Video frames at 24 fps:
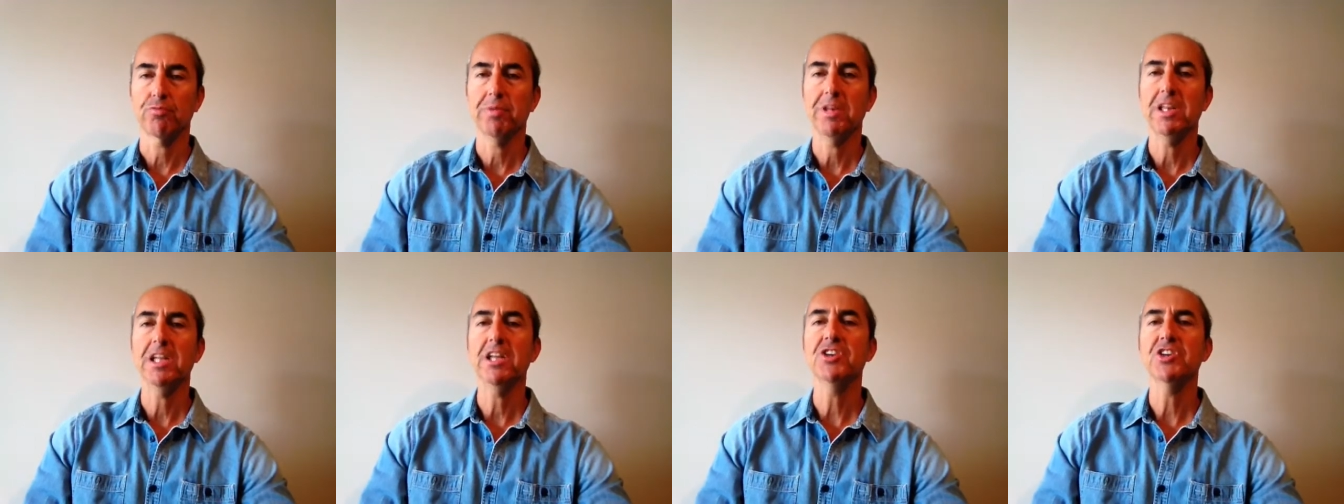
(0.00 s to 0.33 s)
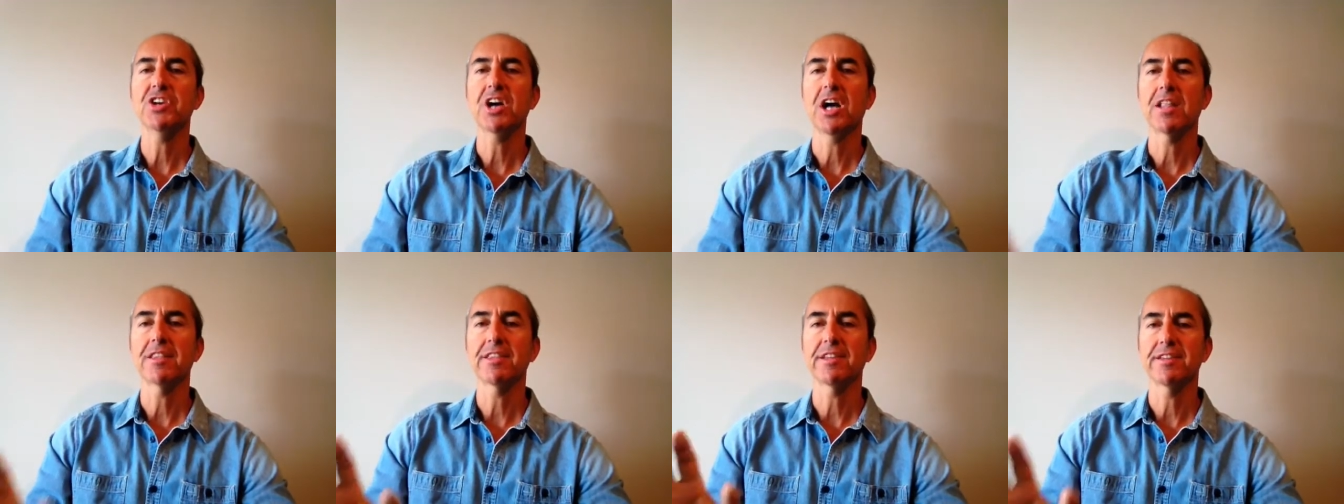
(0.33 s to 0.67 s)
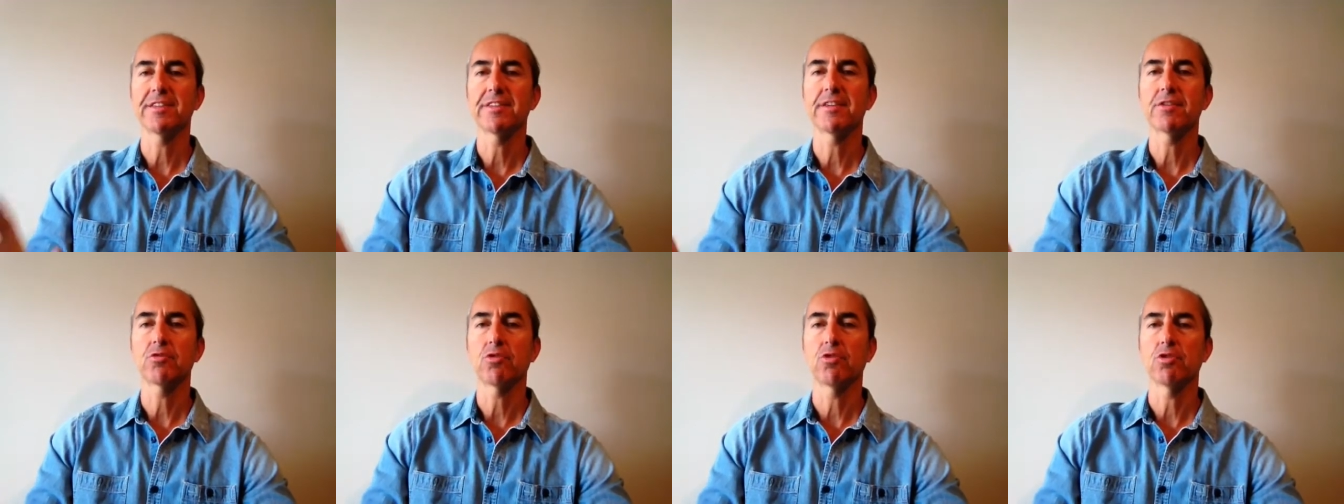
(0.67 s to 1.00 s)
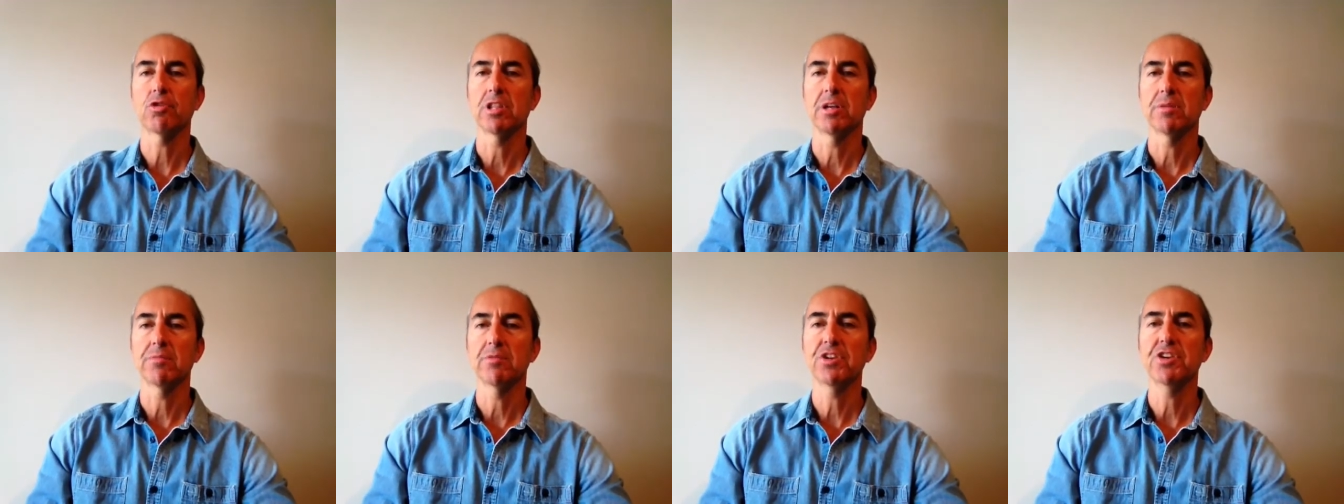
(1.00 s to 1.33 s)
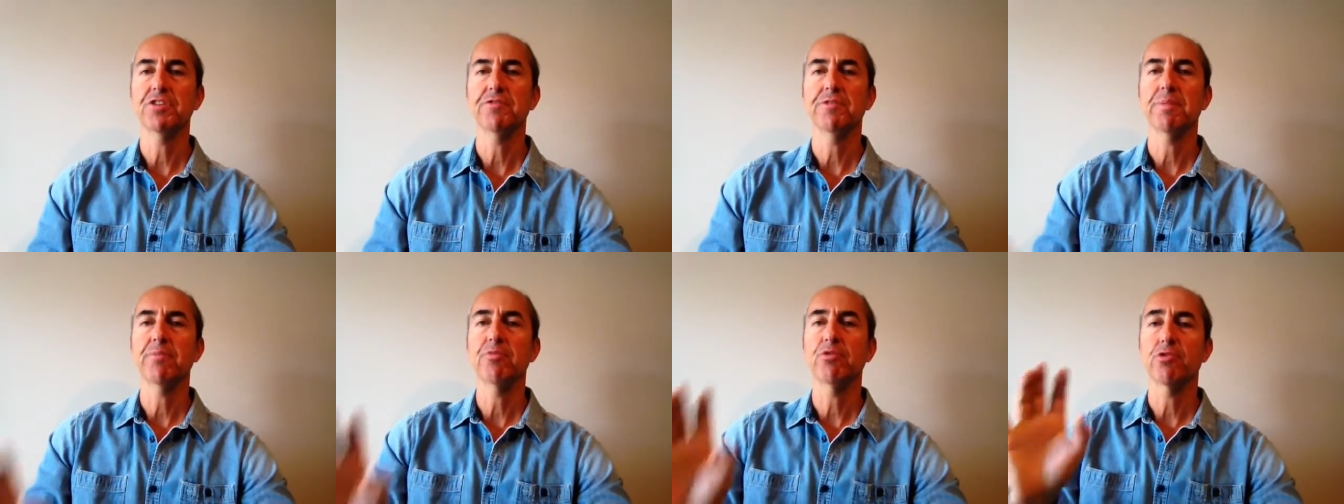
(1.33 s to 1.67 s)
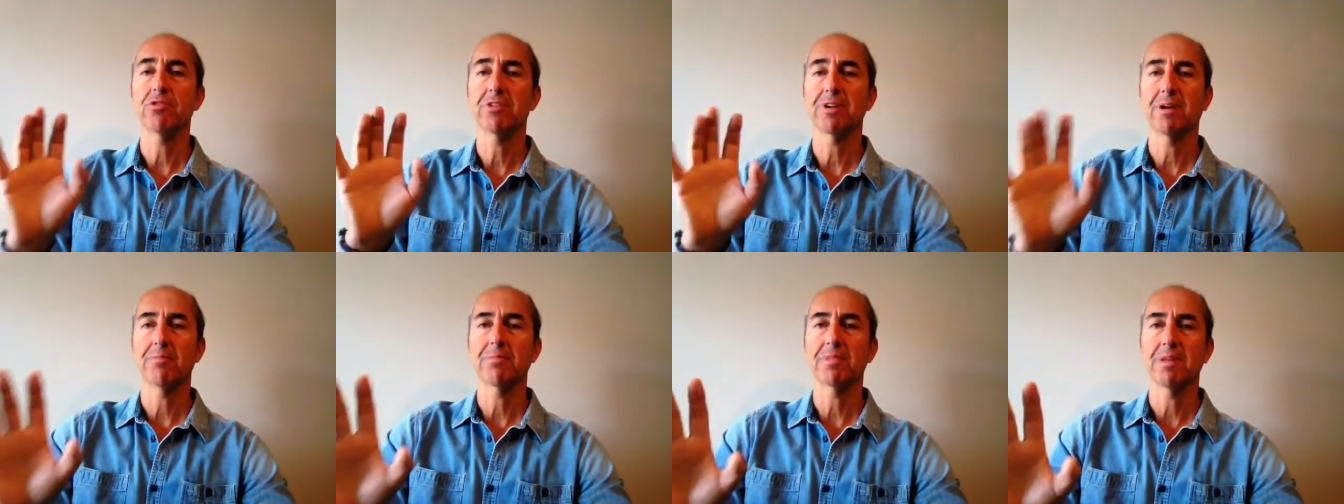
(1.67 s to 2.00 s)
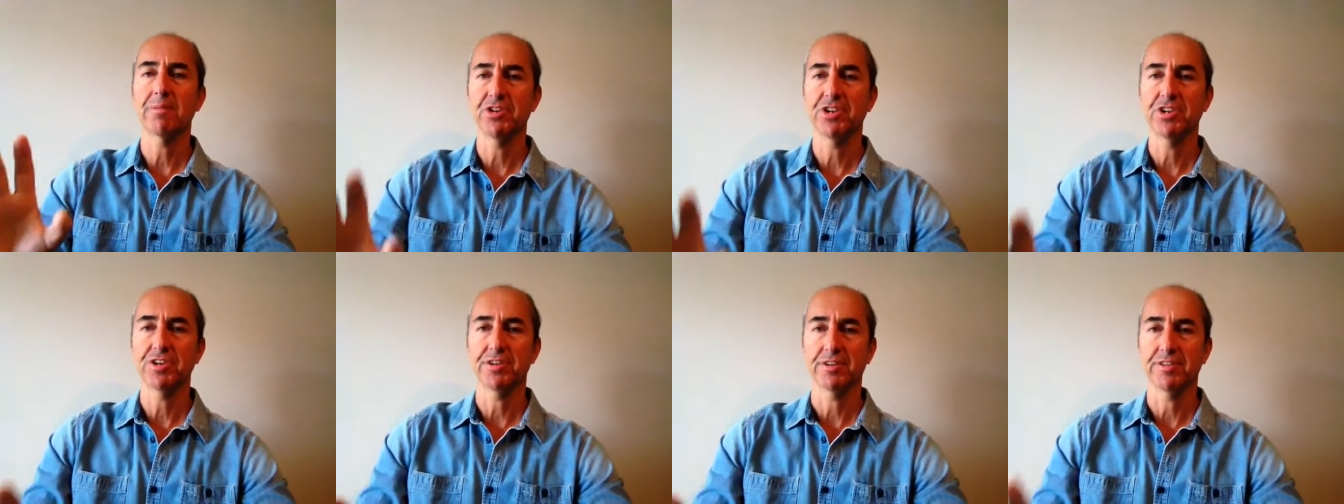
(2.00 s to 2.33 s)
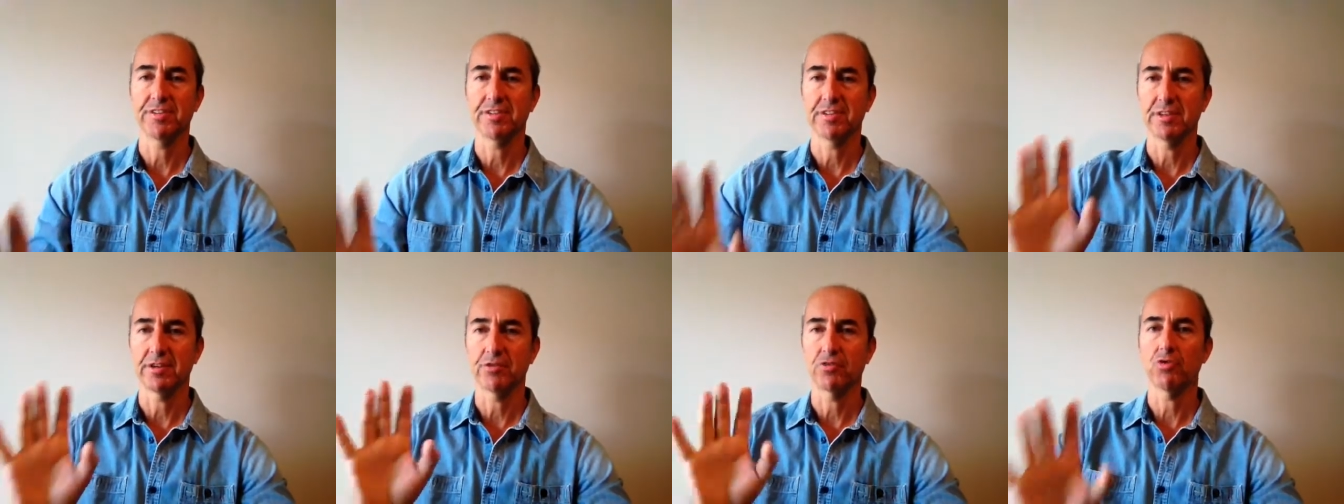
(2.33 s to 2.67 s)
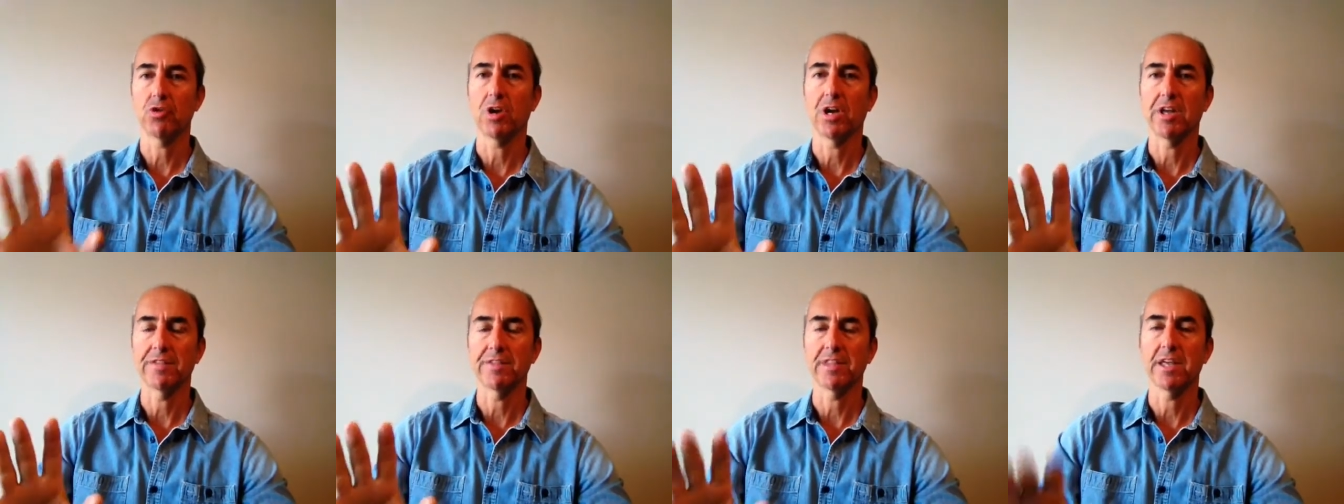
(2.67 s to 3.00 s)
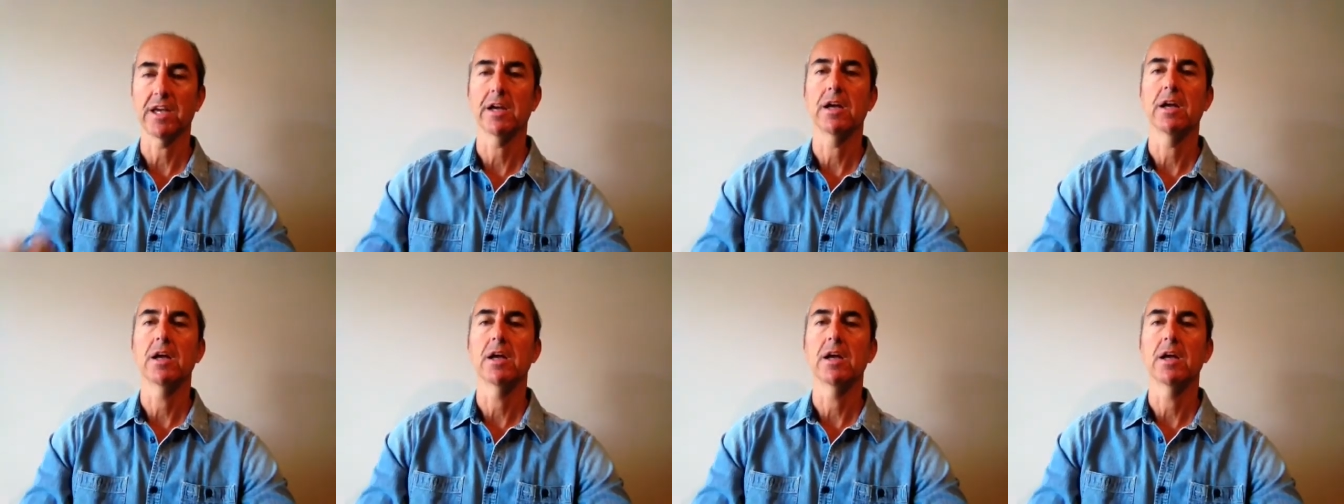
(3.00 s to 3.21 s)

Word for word: Bilinçaltınızı kodlamış ve programlamışsınızdır şu anda.